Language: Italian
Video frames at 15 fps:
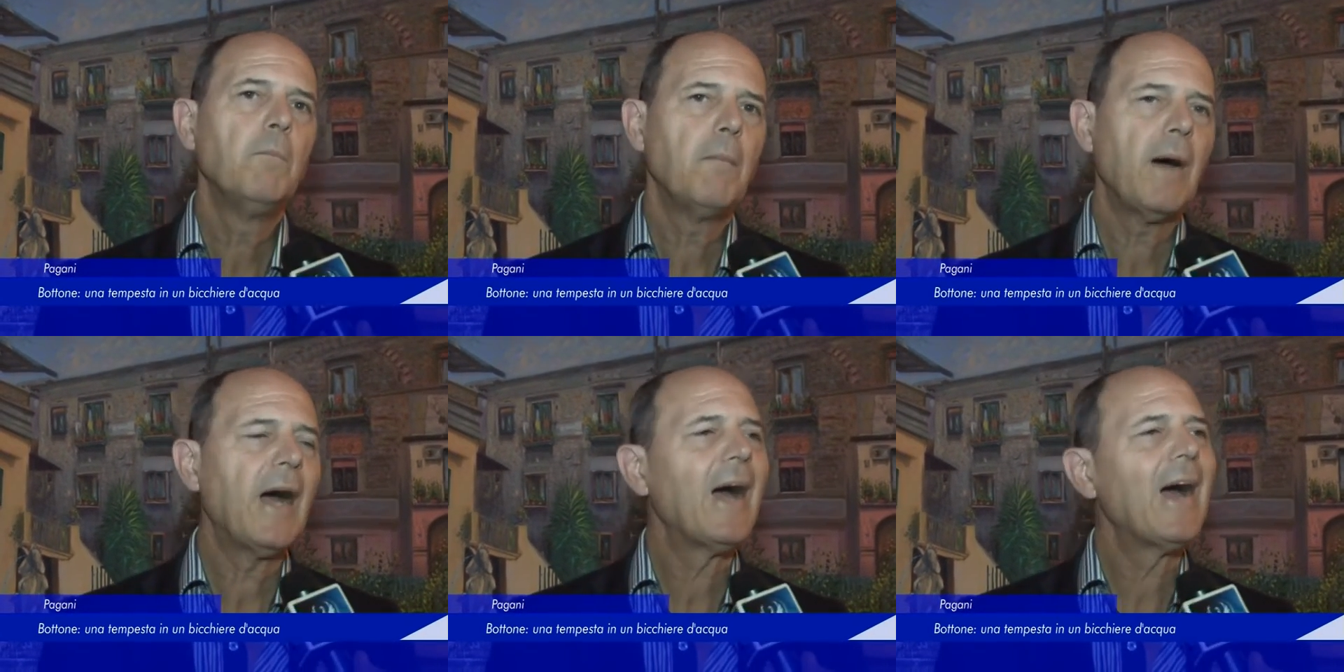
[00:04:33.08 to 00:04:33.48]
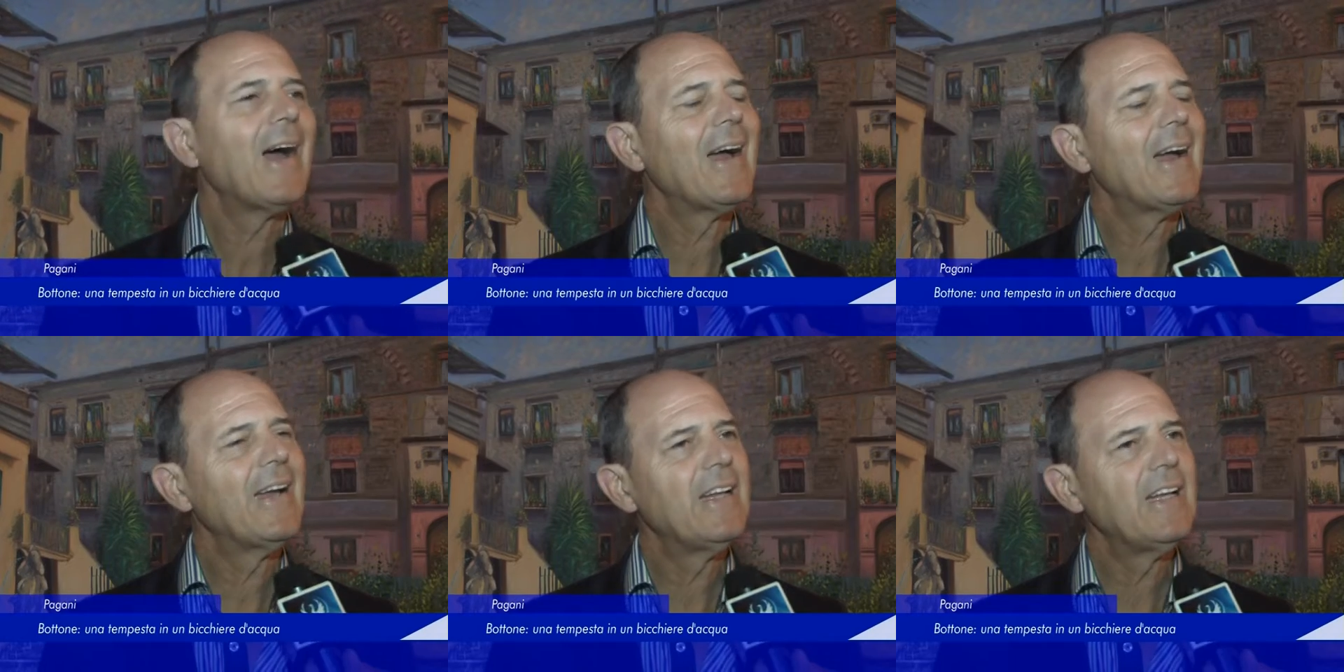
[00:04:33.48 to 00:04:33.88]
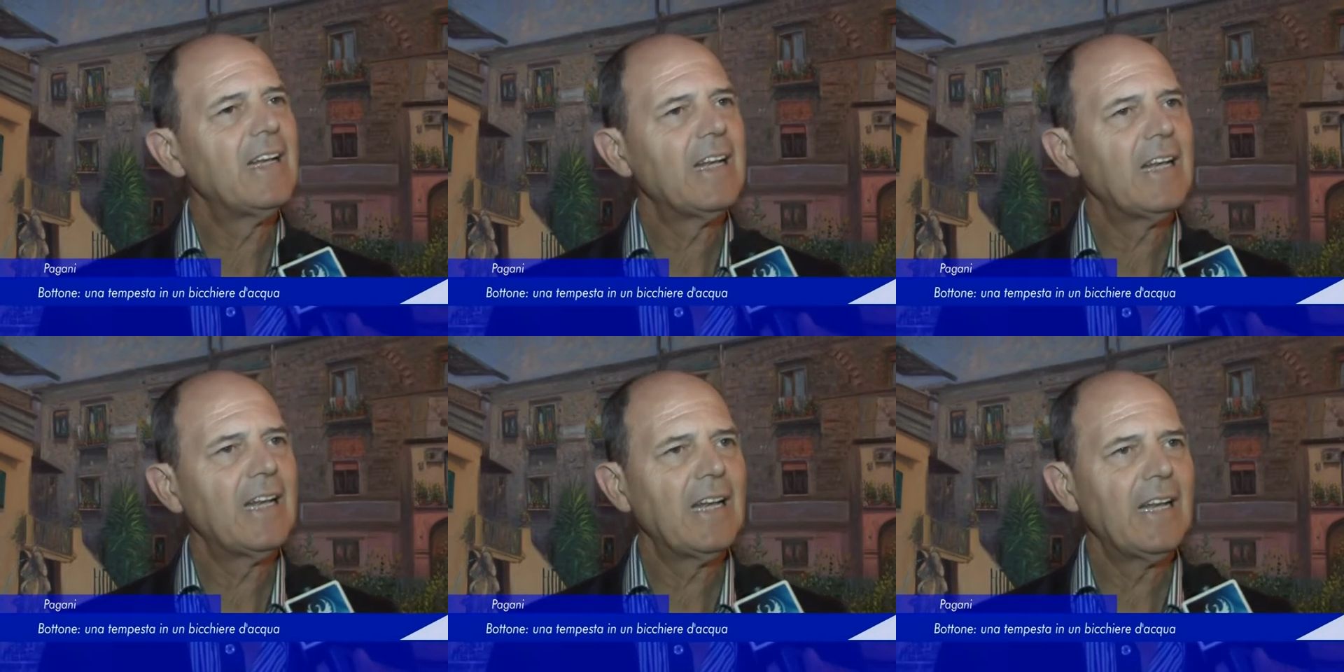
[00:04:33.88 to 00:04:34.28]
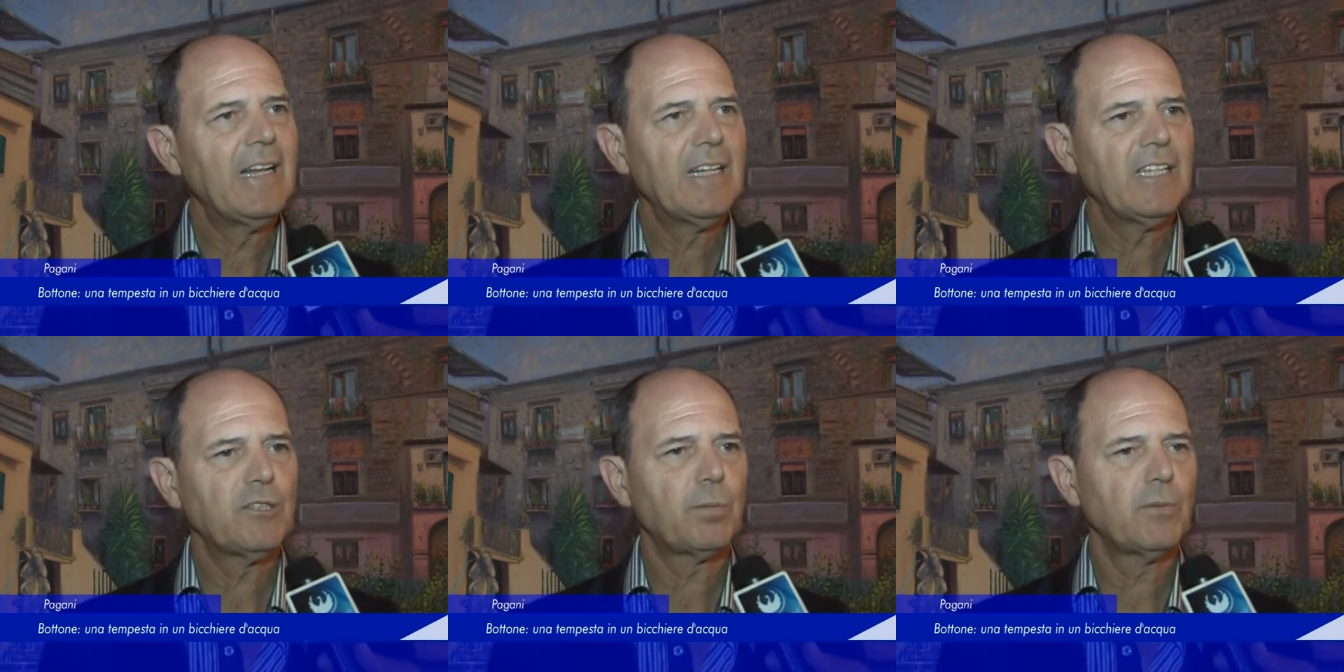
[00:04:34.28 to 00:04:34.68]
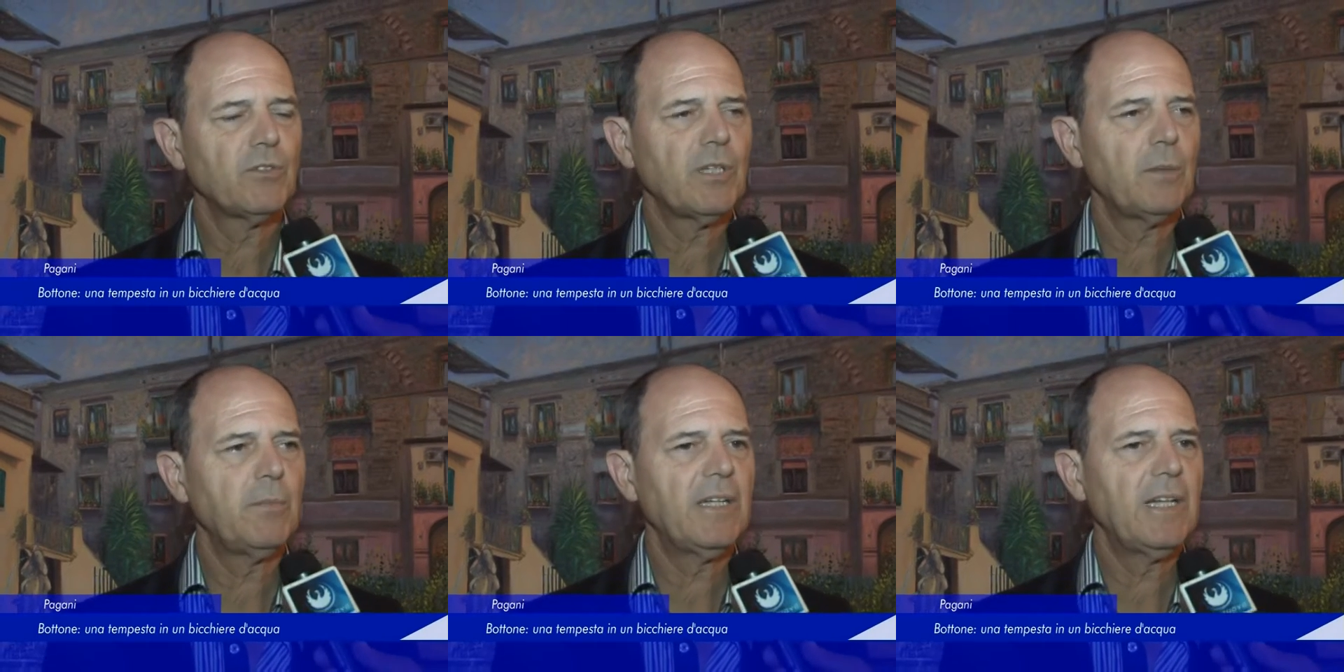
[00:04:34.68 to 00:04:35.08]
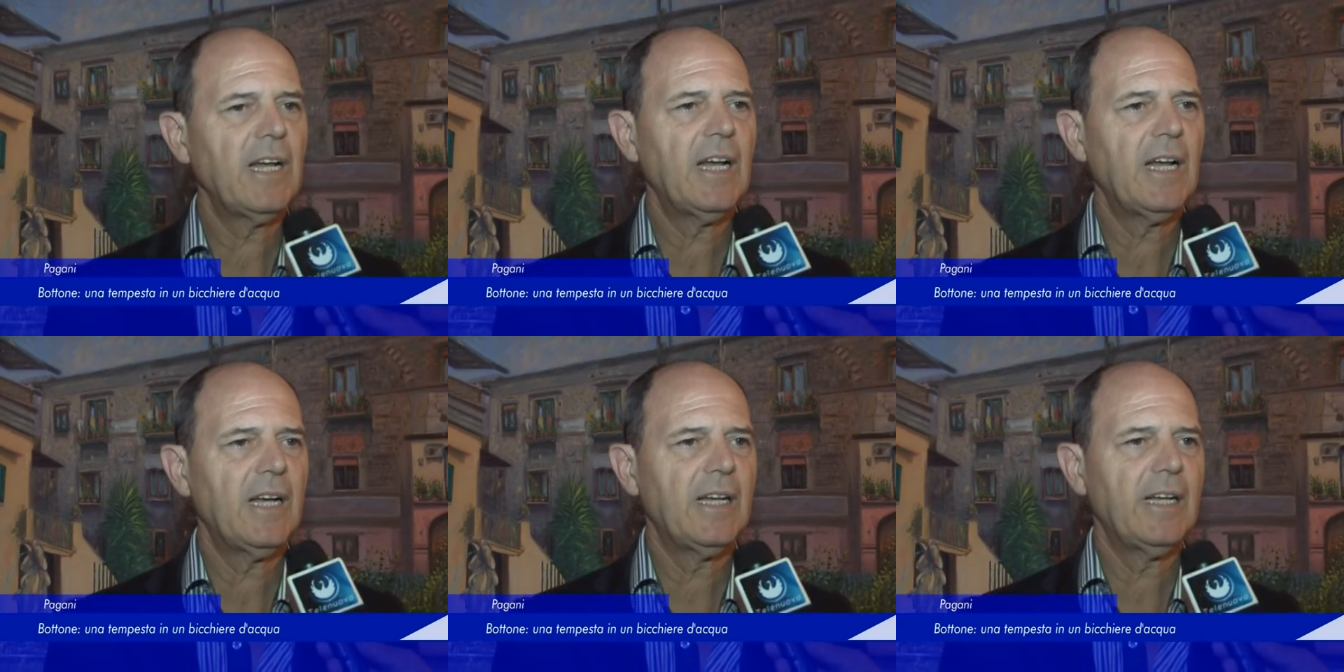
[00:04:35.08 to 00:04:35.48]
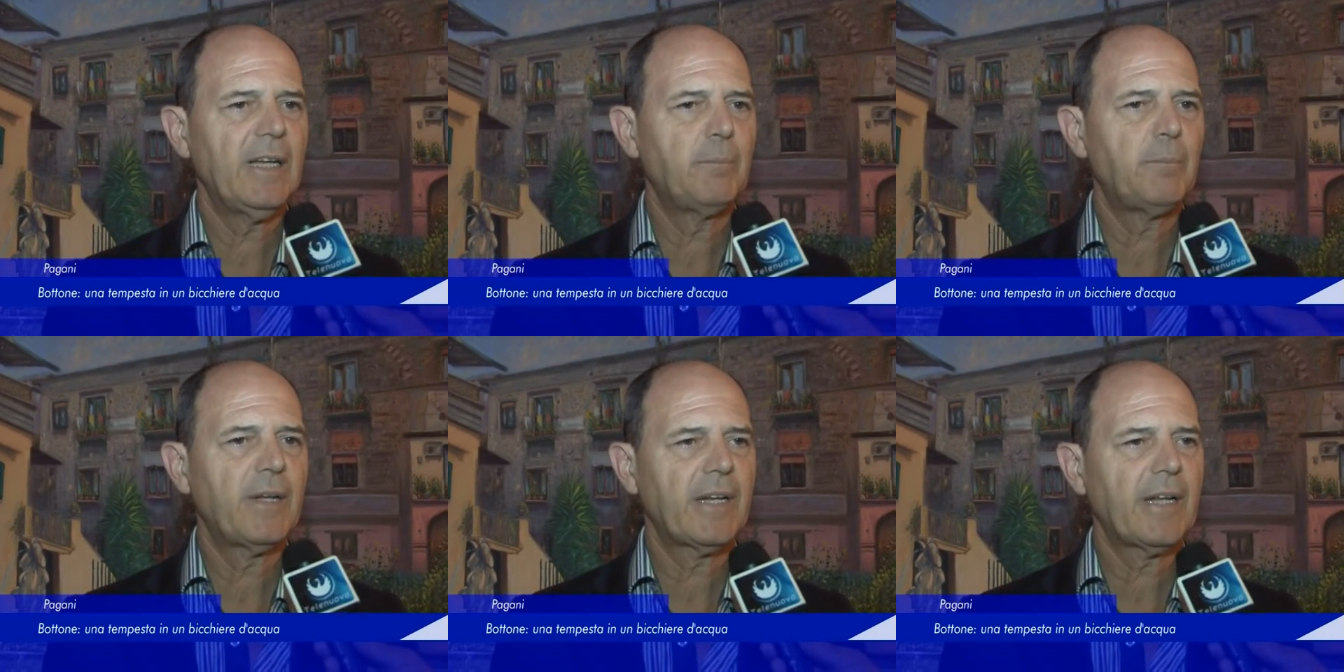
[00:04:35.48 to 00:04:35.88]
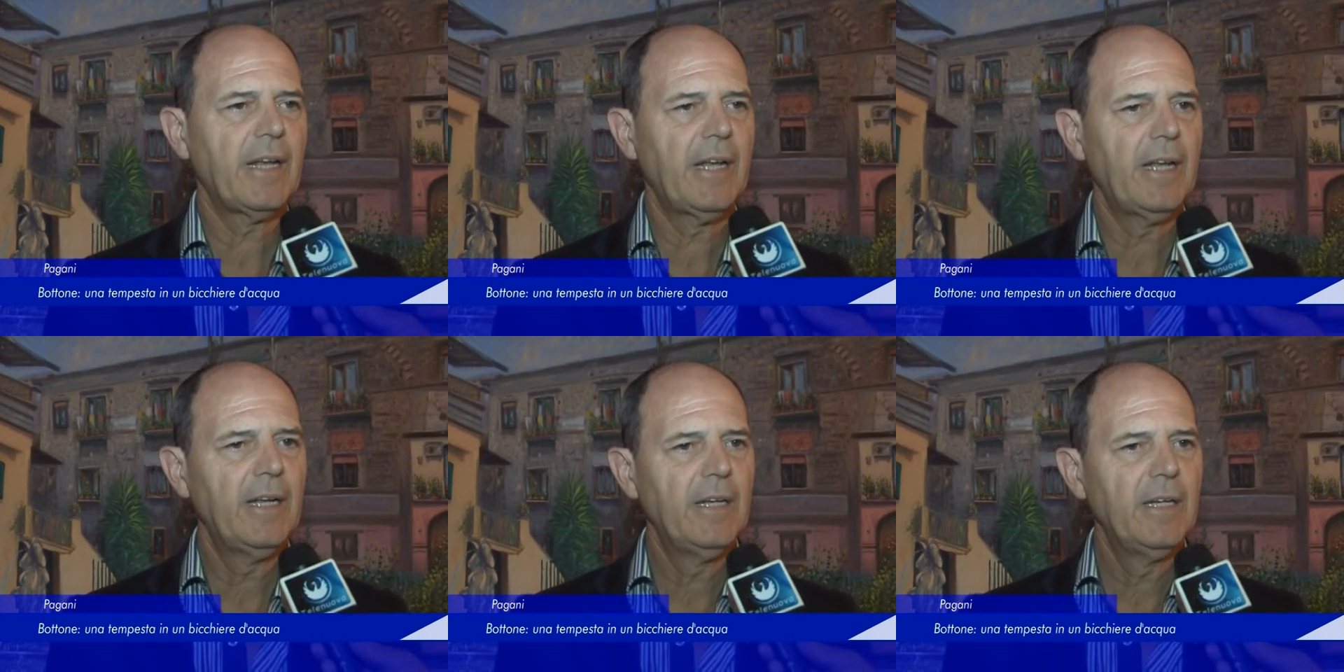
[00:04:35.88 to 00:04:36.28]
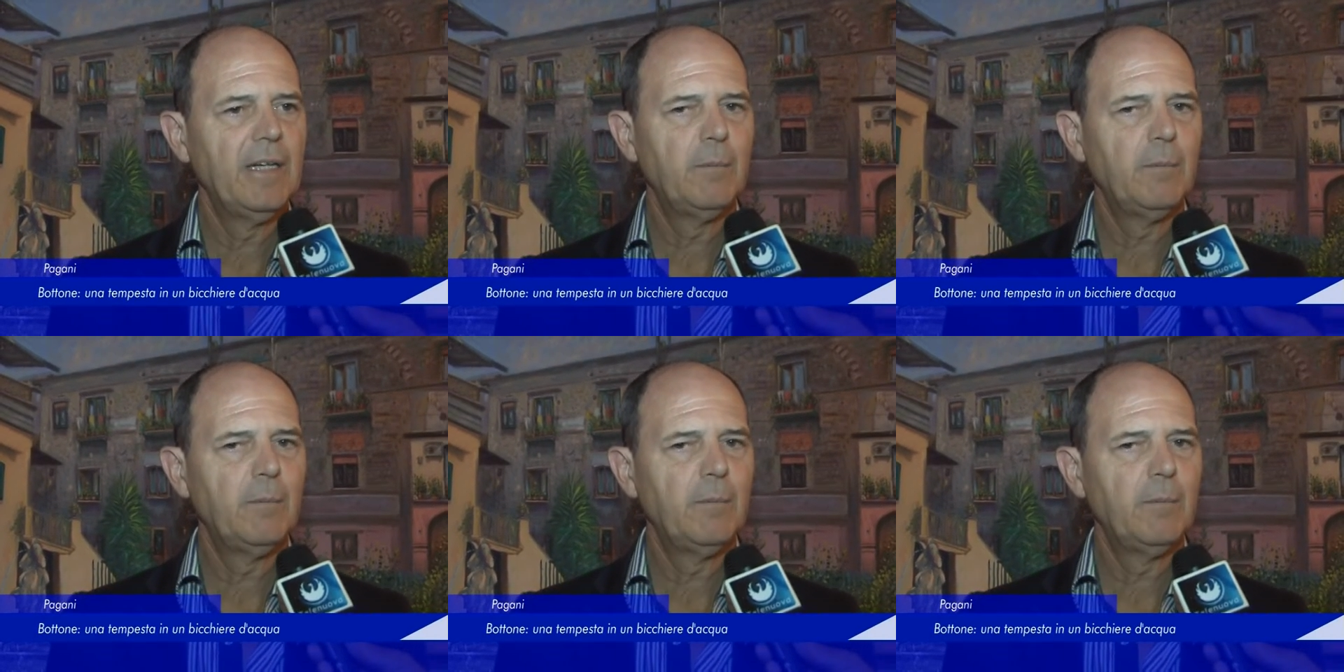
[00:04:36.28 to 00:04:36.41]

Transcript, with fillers: Ma eh, le responsabilità è perché